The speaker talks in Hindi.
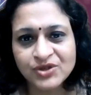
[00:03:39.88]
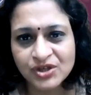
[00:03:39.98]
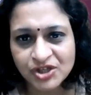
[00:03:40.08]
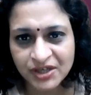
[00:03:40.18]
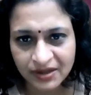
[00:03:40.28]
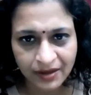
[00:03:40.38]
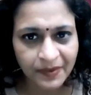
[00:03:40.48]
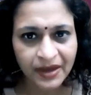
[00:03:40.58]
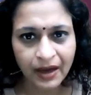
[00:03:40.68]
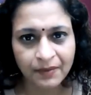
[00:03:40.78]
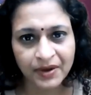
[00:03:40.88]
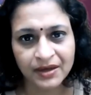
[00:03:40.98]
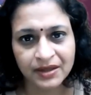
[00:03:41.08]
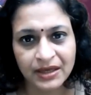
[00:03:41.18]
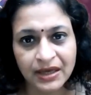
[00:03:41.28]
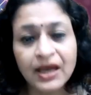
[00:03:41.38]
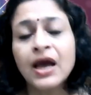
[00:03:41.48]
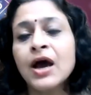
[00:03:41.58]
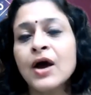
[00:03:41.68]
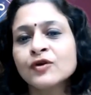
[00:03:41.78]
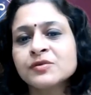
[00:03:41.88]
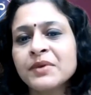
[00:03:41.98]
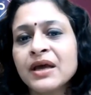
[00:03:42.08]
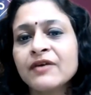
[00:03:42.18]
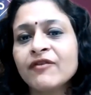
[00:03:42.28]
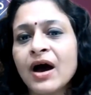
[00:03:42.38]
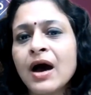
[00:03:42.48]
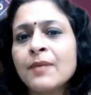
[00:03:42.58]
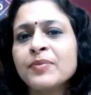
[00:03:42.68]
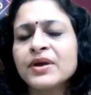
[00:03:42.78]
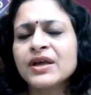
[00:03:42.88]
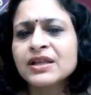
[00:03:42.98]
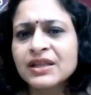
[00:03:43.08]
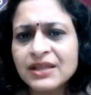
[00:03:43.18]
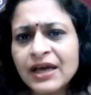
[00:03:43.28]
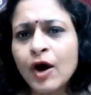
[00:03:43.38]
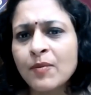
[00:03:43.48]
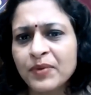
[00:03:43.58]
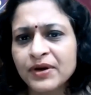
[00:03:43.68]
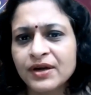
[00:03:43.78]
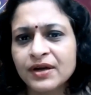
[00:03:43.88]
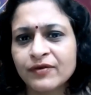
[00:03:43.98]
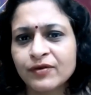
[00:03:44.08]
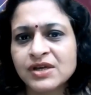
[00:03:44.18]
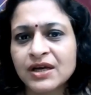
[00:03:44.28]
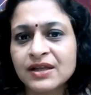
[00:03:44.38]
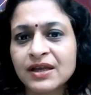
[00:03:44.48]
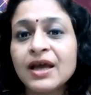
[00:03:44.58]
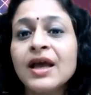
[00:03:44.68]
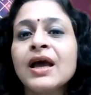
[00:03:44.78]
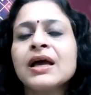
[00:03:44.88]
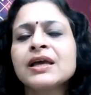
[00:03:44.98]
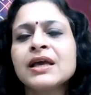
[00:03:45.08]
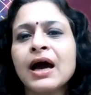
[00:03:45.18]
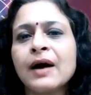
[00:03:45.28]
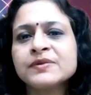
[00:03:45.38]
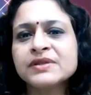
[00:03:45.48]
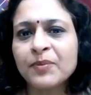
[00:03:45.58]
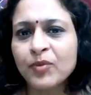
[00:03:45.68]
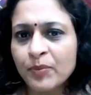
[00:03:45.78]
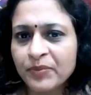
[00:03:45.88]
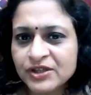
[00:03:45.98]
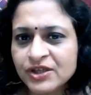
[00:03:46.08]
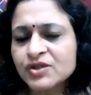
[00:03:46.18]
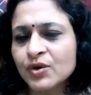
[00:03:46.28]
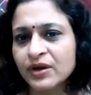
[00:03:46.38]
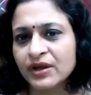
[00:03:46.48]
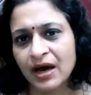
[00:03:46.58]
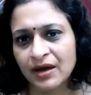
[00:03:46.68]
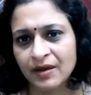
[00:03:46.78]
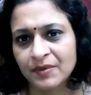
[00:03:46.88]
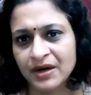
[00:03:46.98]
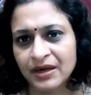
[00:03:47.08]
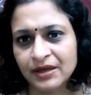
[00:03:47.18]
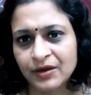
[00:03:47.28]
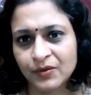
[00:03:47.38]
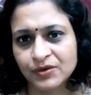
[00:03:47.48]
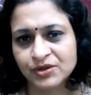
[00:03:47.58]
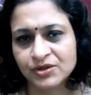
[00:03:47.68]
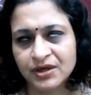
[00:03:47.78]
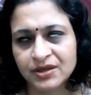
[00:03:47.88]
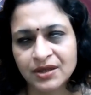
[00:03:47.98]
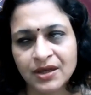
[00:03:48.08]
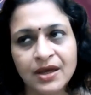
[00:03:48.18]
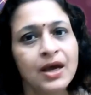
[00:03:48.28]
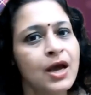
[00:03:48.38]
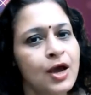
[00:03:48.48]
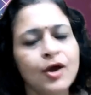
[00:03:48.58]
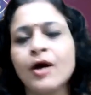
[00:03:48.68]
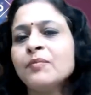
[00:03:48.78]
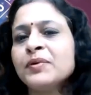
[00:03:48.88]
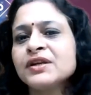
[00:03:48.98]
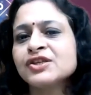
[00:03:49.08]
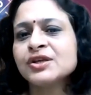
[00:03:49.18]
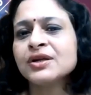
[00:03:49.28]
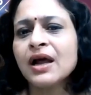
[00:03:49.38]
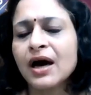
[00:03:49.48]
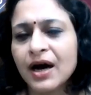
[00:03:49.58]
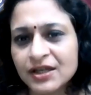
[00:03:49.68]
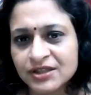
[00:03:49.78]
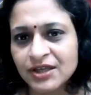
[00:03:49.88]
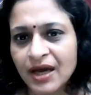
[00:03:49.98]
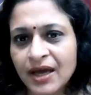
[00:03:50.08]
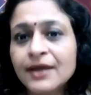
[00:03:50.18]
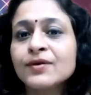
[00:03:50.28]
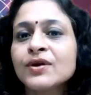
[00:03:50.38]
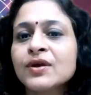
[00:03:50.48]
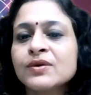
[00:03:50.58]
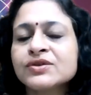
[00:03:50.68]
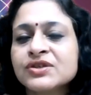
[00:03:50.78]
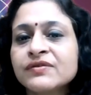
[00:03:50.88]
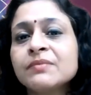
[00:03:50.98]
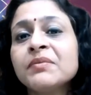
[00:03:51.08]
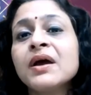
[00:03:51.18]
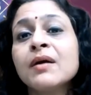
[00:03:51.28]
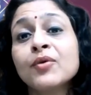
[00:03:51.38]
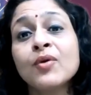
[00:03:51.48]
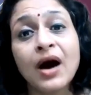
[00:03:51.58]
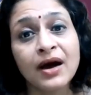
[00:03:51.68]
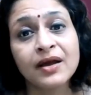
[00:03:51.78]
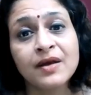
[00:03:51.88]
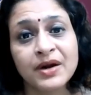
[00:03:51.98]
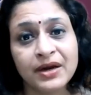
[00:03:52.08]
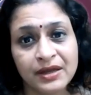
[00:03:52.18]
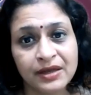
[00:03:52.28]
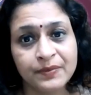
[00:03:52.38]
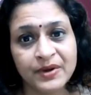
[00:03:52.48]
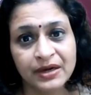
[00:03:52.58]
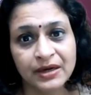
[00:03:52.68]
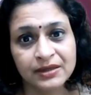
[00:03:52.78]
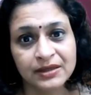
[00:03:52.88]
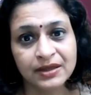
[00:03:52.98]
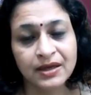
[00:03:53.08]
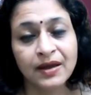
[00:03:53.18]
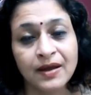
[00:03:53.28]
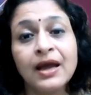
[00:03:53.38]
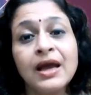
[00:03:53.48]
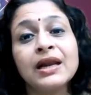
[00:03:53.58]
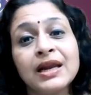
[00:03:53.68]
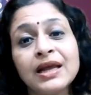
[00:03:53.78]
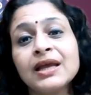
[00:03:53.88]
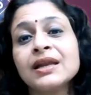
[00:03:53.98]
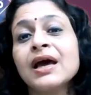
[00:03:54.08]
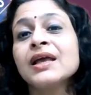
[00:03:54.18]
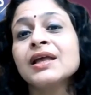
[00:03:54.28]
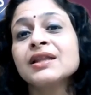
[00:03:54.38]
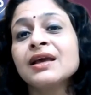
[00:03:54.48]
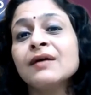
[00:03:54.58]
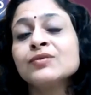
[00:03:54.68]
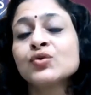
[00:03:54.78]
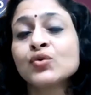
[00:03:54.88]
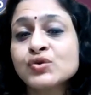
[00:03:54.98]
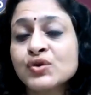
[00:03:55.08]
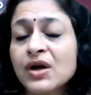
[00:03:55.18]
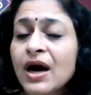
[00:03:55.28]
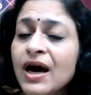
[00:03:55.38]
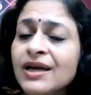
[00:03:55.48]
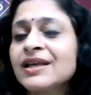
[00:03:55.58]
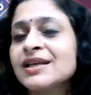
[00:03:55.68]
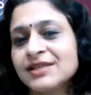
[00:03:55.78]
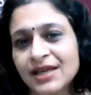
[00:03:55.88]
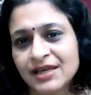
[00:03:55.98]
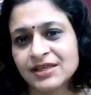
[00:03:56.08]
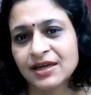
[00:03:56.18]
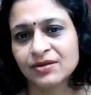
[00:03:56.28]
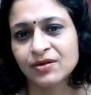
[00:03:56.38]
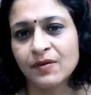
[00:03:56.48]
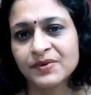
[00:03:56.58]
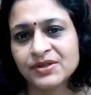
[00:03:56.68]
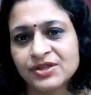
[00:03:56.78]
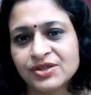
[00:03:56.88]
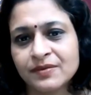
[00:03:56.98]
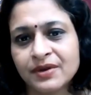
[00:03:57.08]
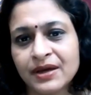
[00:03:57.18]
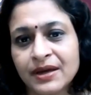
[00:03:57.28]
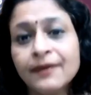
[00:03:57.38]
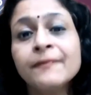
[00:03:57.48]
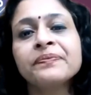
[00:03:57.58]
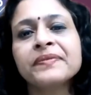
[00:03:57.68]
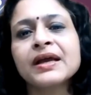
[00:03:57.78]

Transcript: आप जिस क्षेत्र में काम करते हैं उसमें वहां आप इतने कॉम्पिटिटिव हो जाते हैं कि आप सबको पीछे छोड़ के आगे बढ़ने की कोशिश करते हैं कंपटीशन अच्छा है क्योंकि वो जीवन में हमको आगे बढ़ने की प्रेरणा देता है लेकिन यदि हम दूसरे हर किसी के साथ कंपटीशन करें